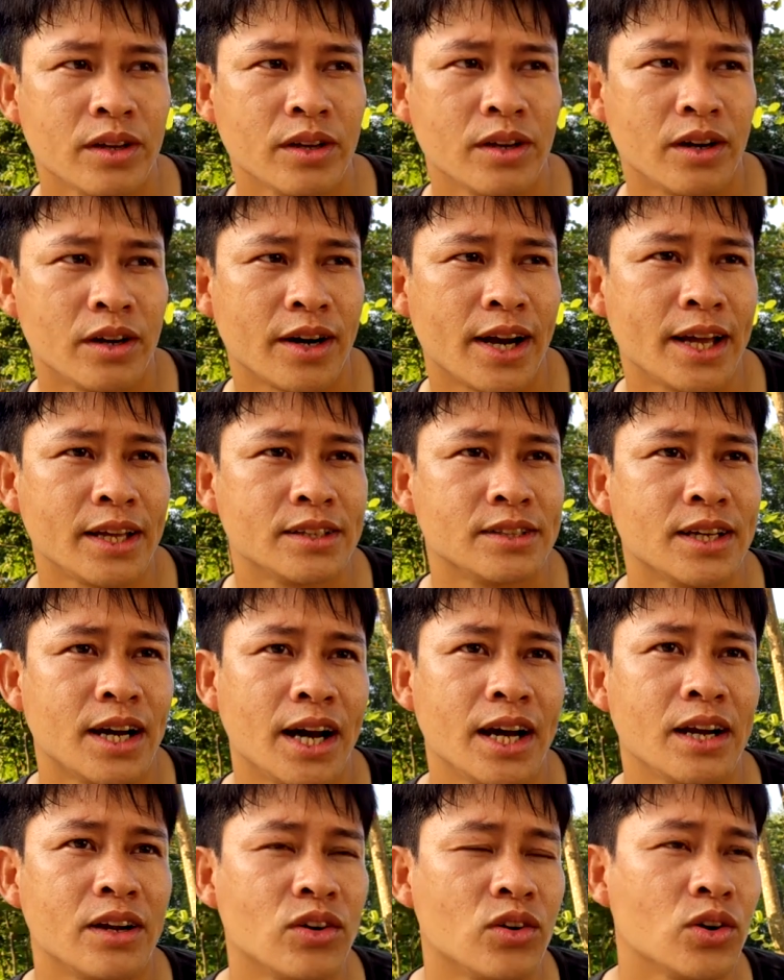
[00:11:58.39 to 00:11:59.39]
à, đánh
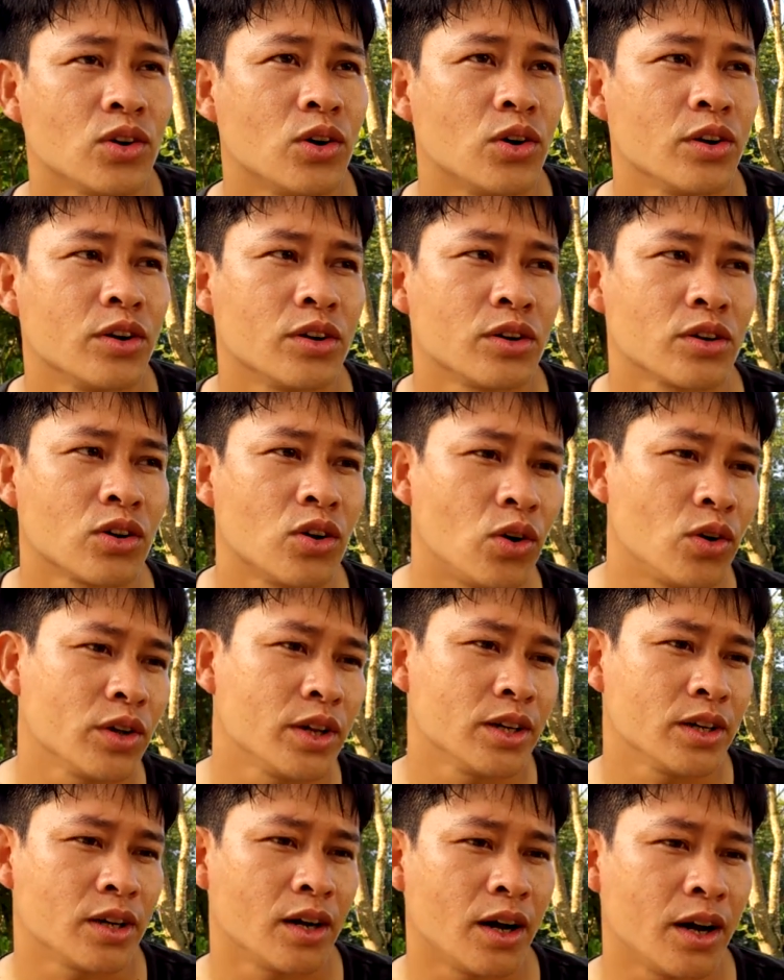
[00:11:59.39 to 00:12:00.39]
giá là nó còn có
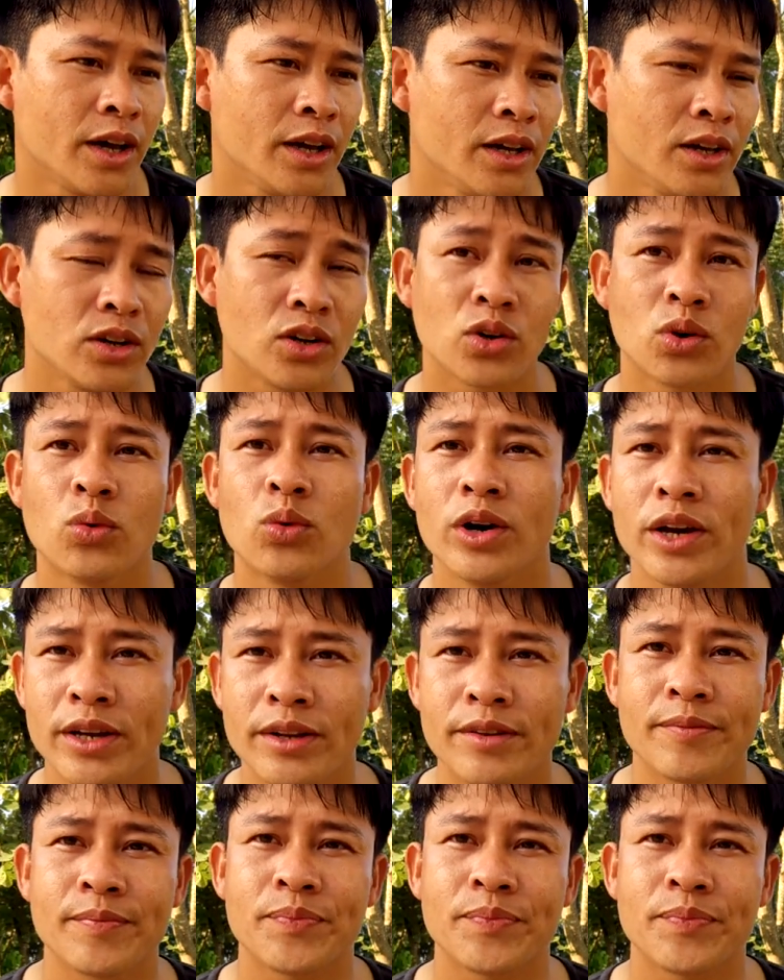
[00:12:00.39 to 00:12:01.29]
những cái cú hích,